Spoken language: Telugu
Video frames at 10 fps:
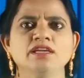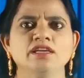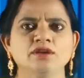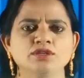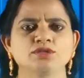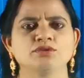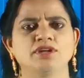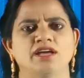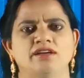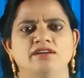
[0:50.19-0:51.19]
ఈరోజు
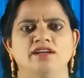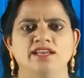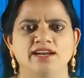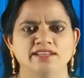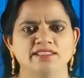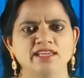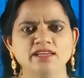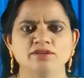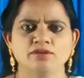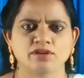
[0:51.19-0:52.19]
కూడా అలాంటిదే
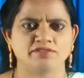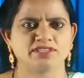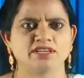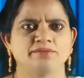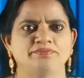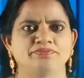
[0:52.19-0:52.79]
ఒక విషయం